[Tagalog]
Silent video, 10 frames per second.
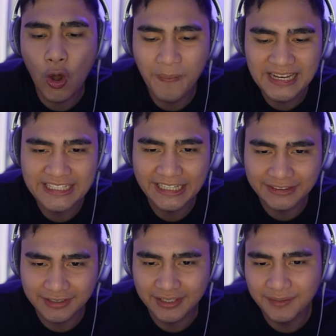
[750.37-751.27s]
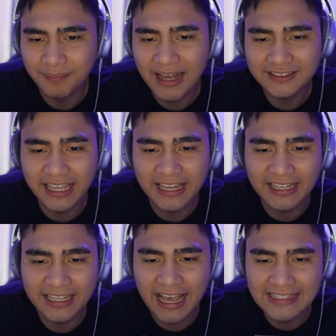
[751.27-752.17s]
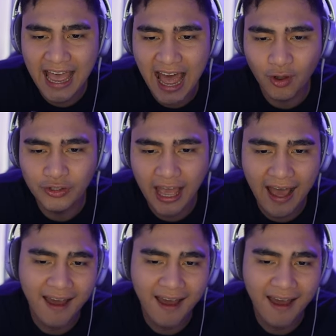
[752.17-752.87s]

pansit. Paktay ka diya sa ako na